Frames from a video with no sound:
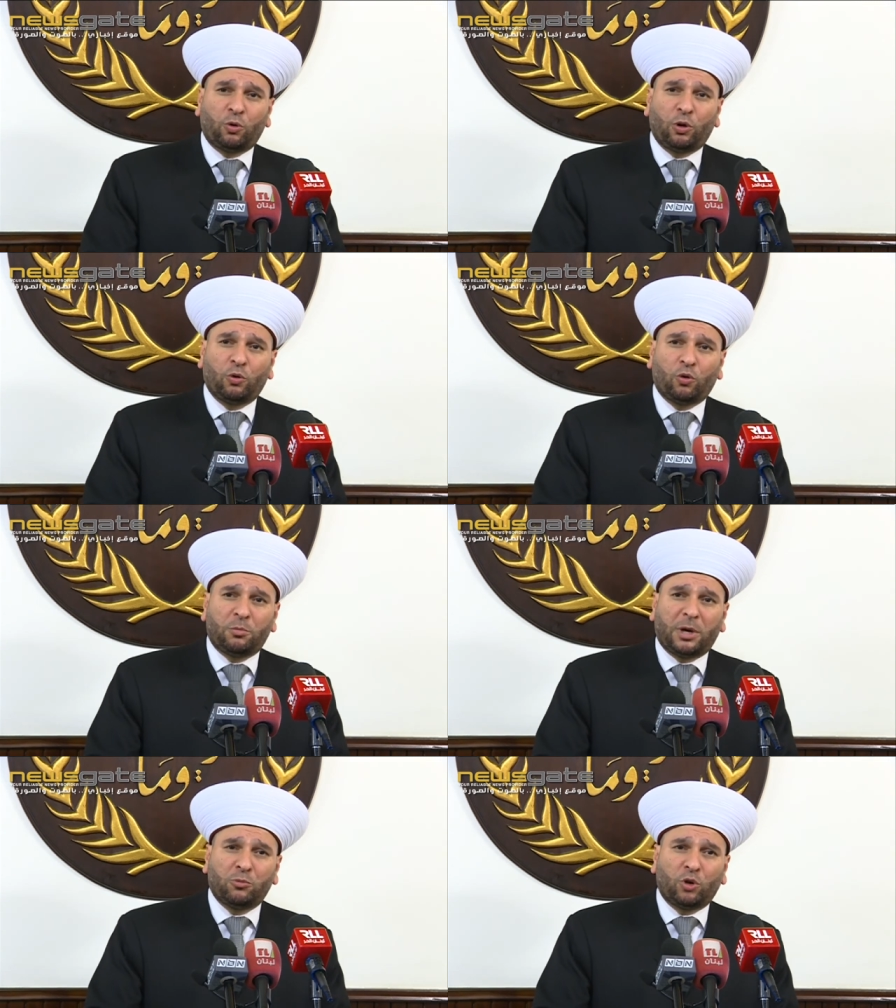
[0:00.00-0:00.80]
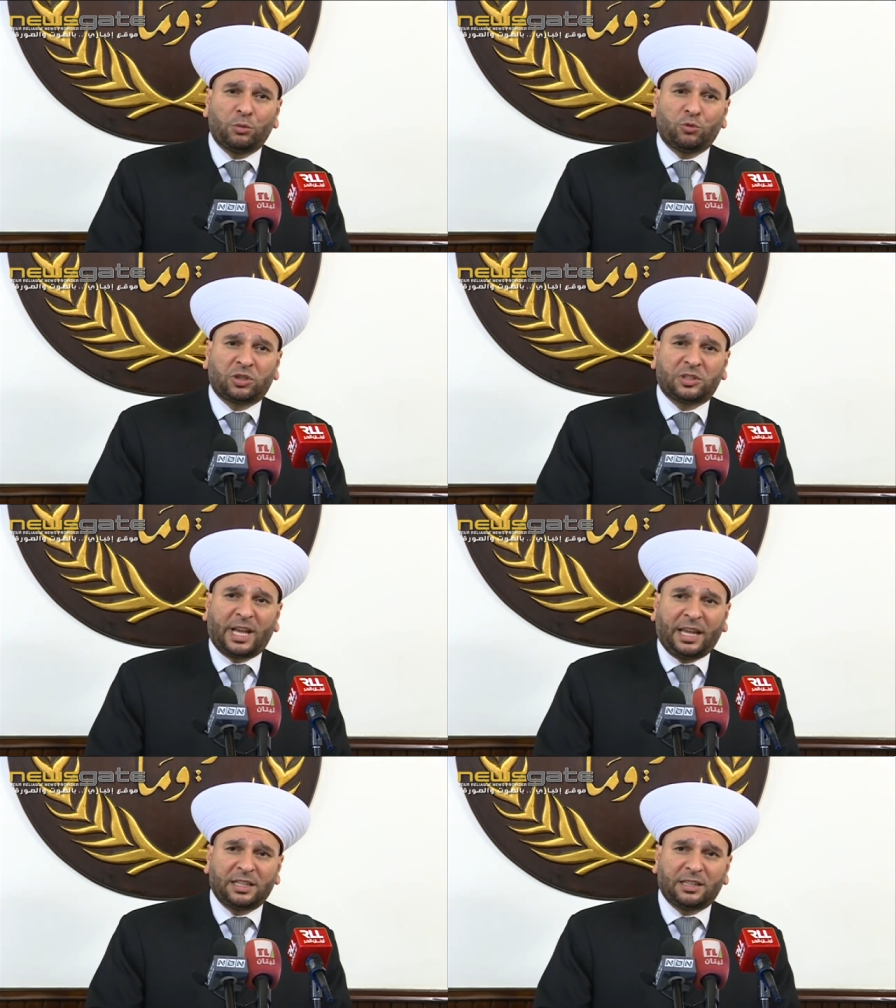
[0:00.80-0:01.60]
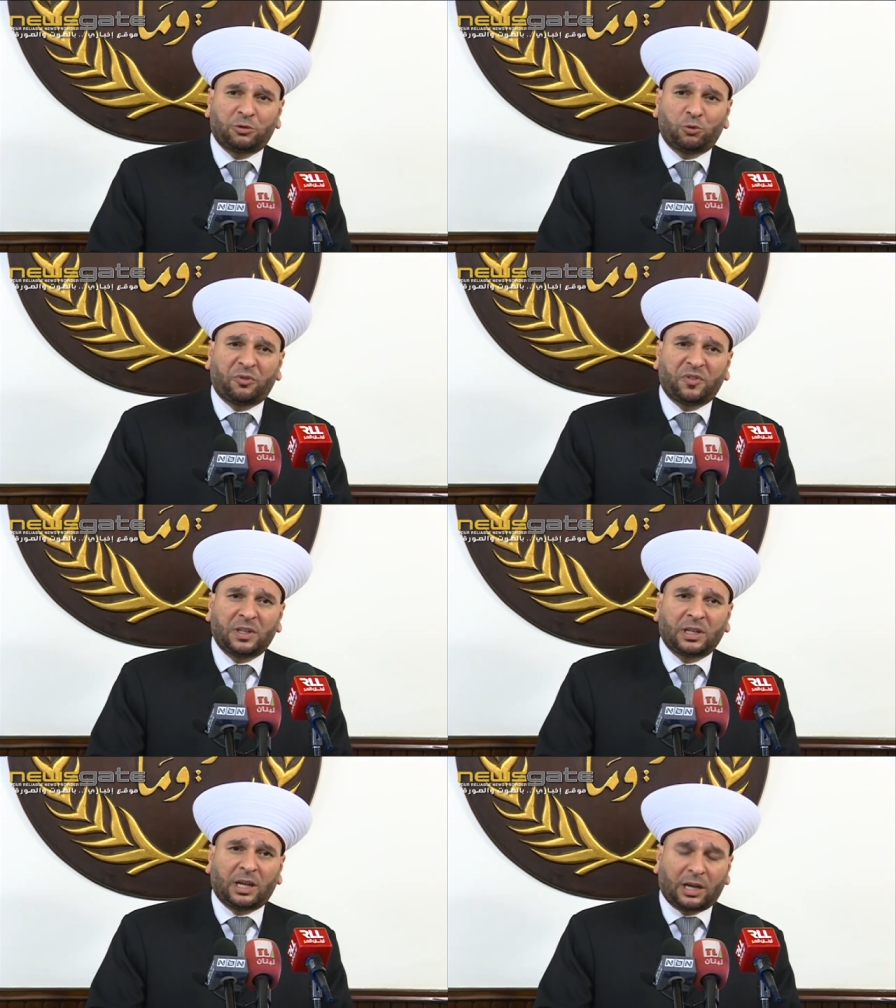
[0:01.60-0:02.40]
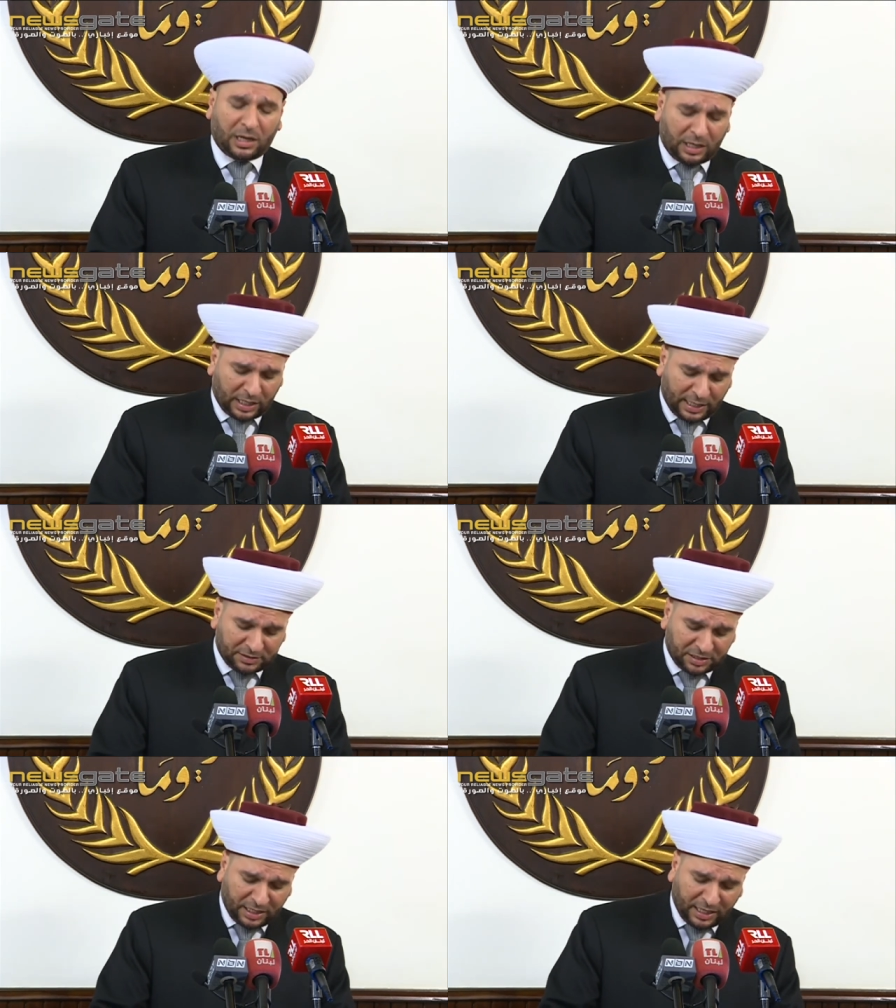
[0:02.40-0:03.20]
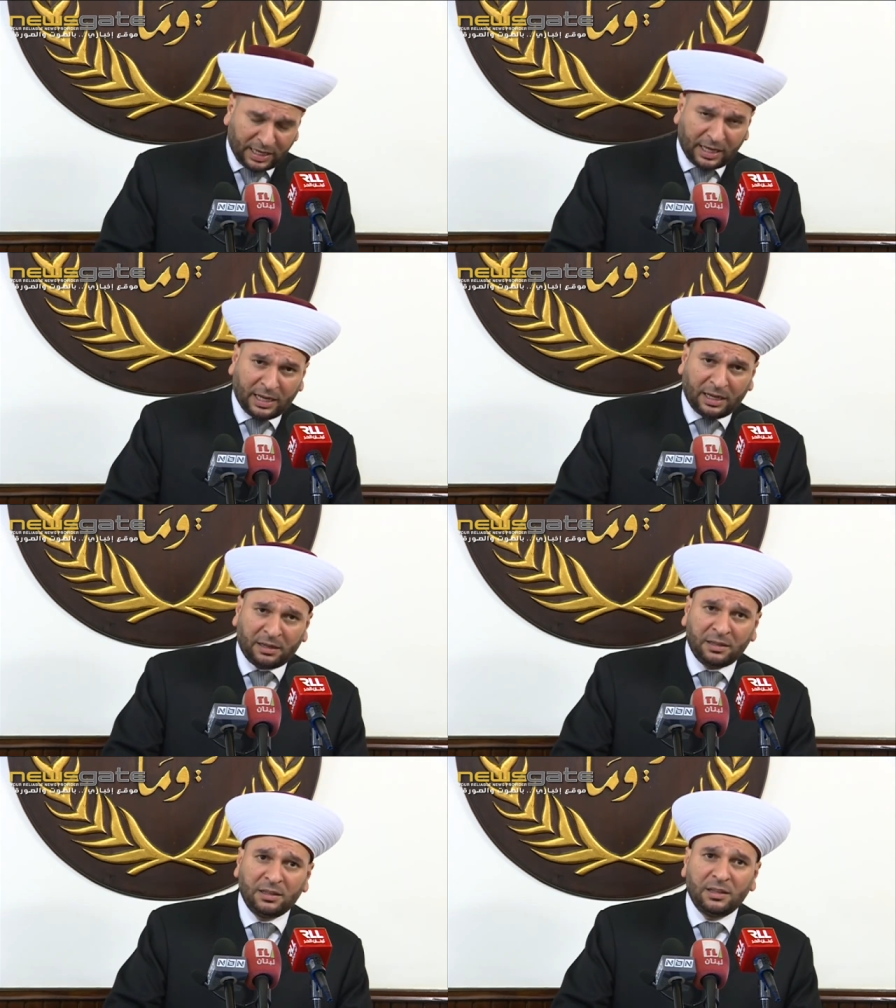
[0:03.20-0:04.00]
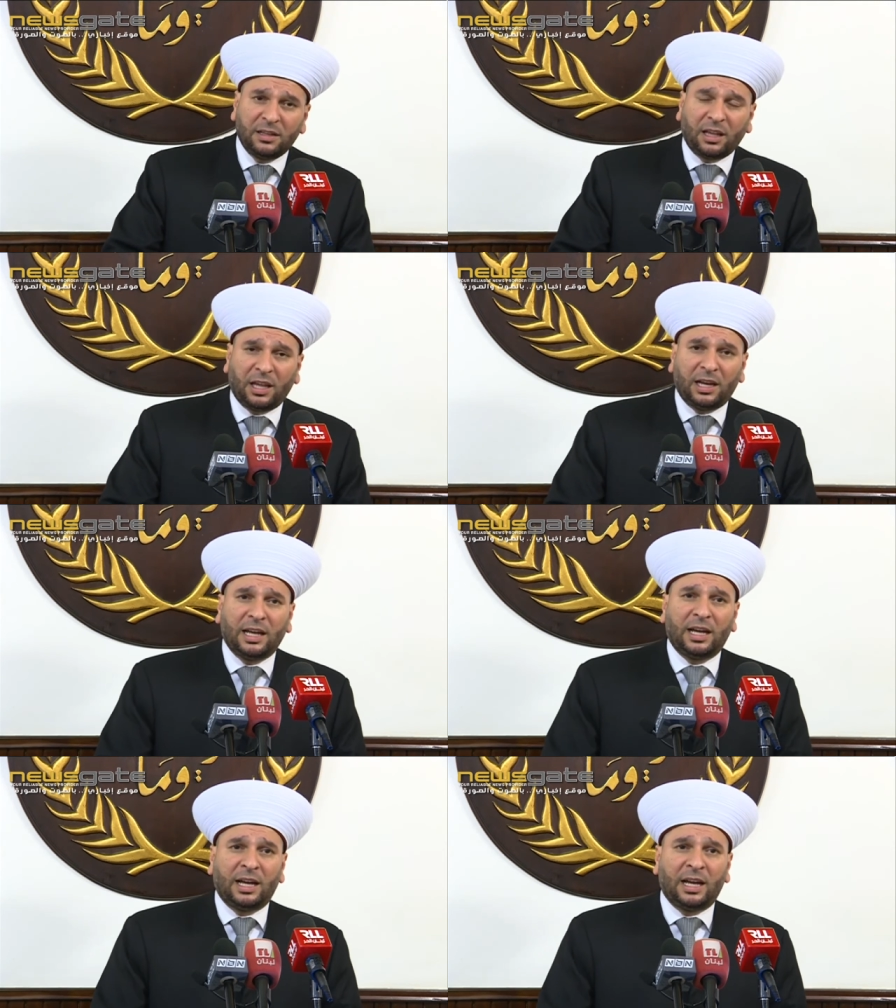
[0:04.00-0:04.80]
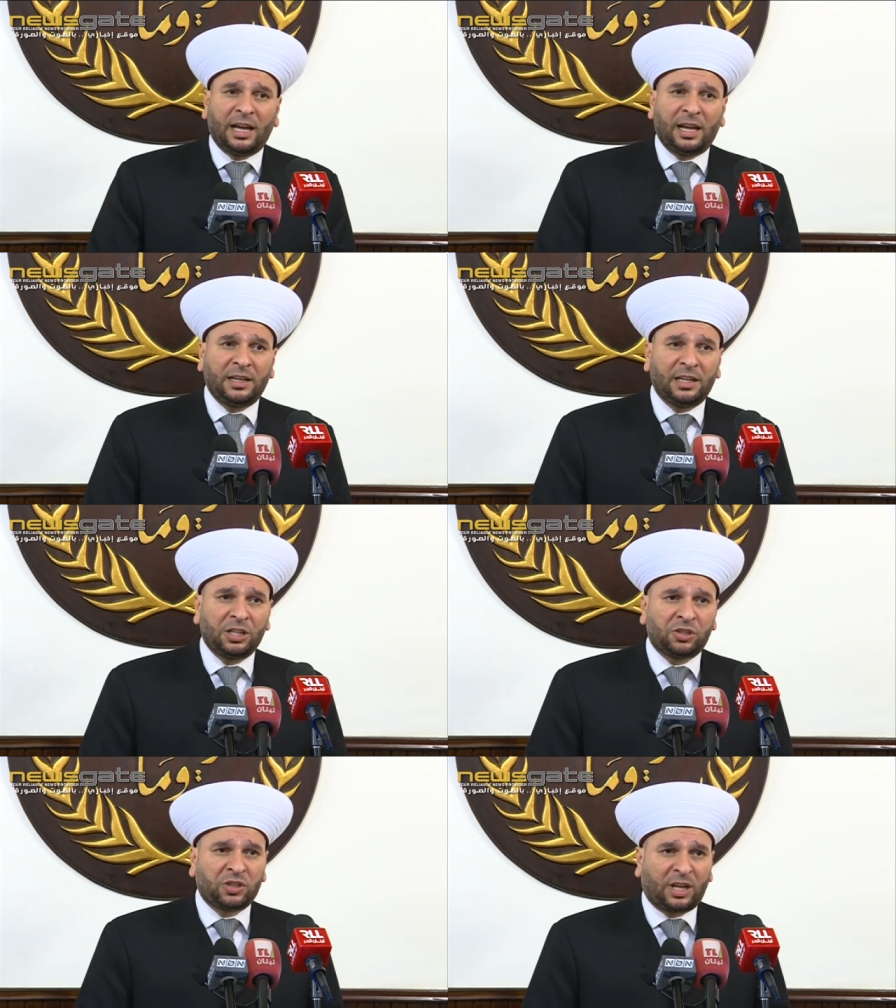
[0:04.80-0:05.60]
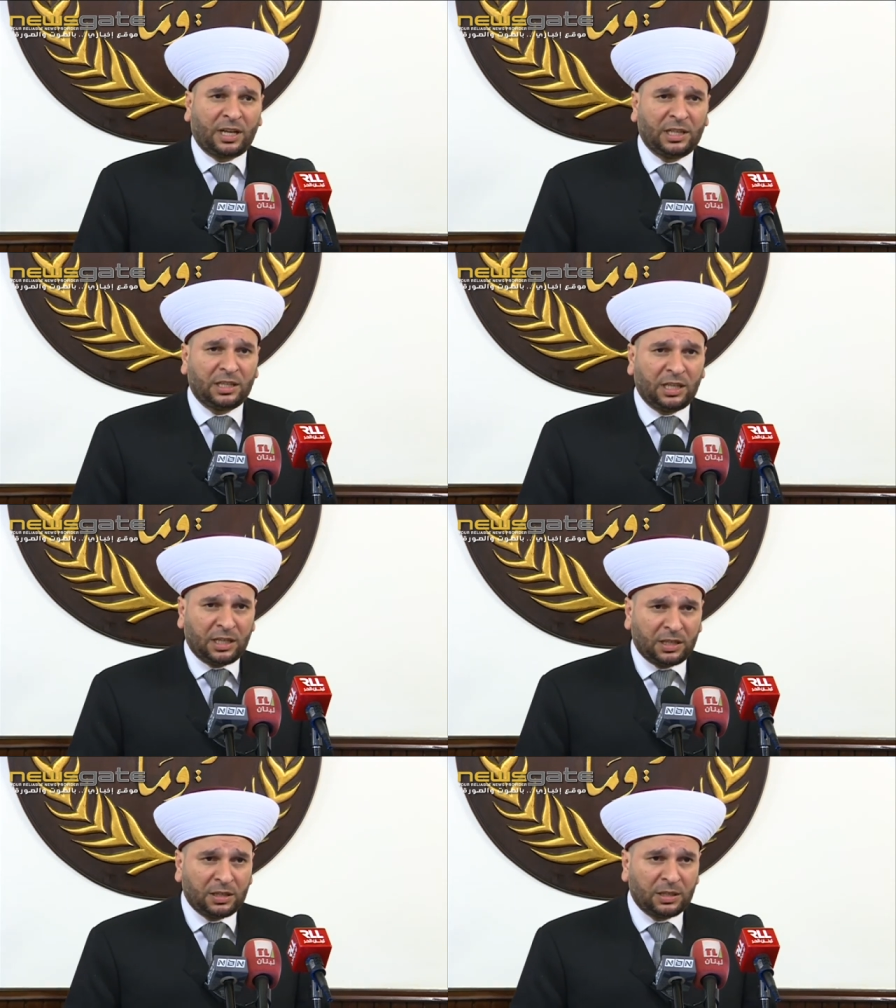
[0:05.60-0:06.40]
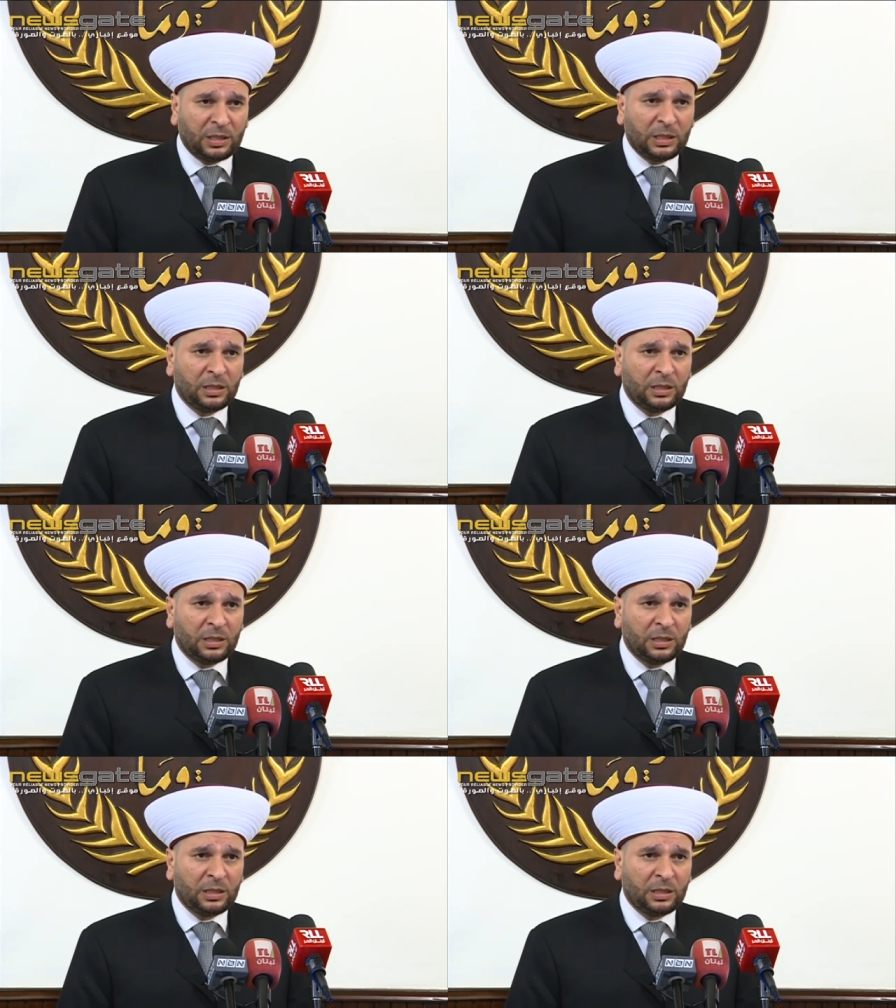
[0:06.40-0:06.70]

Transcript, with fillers: الامم المتحده في قراراتها الى اهله الشرعيين